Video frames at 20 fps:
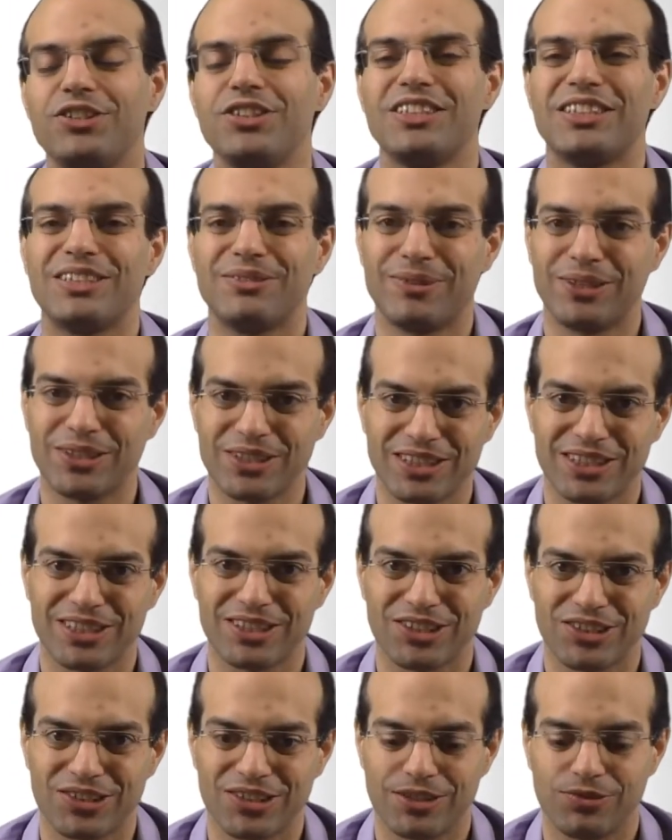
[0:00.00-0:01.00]
justement, c'est ce
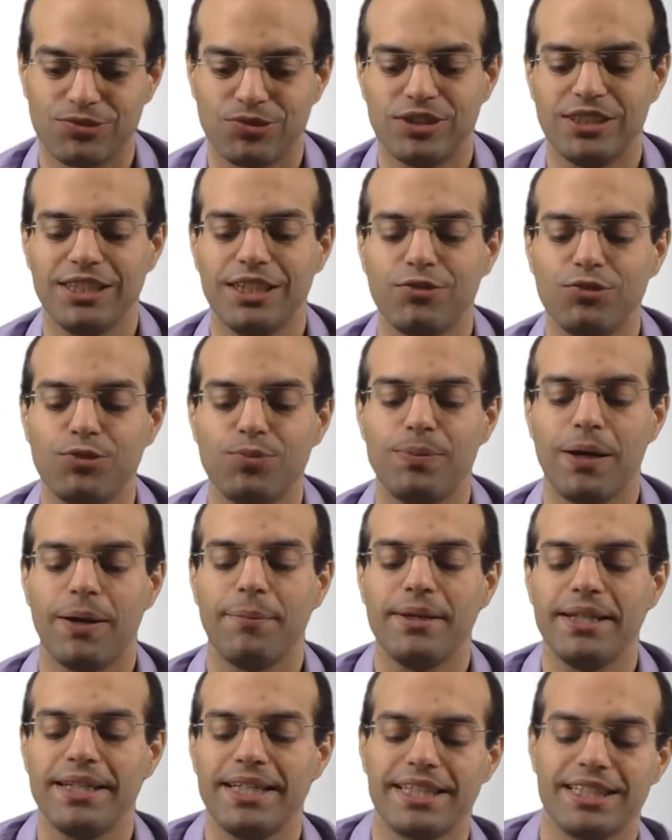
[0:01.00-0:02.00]
que je viens de vous dire, vous
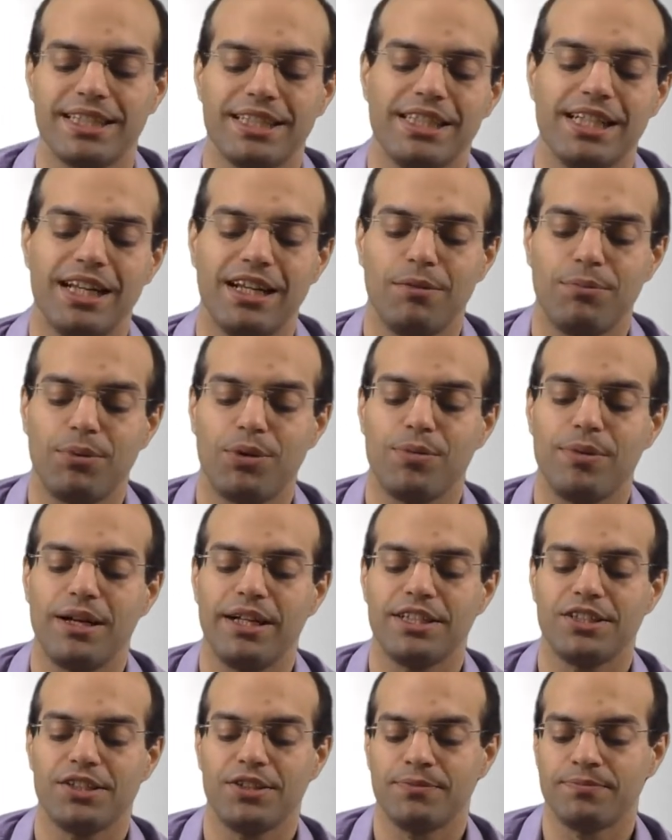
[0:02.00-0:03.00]
permet d'accéder à la
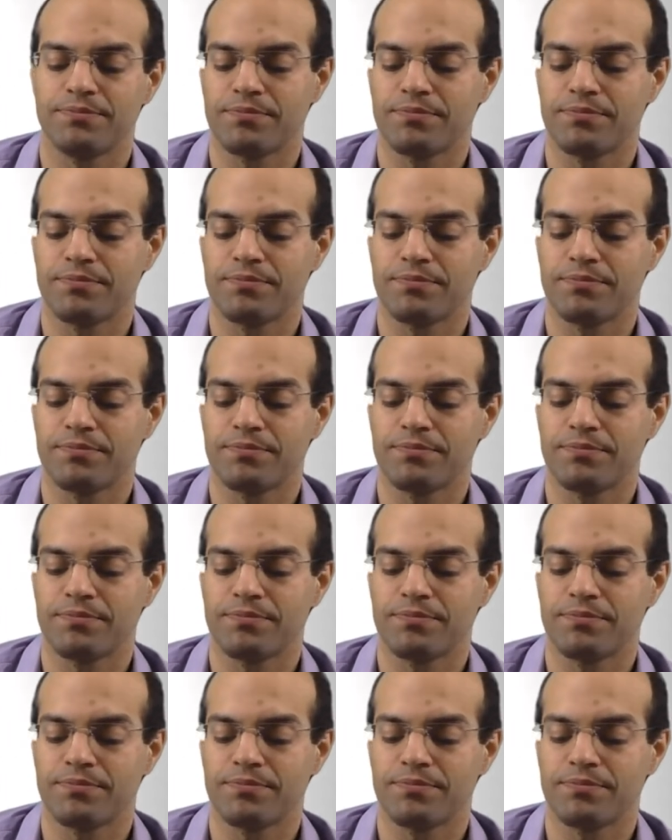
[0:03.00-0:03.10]
promise.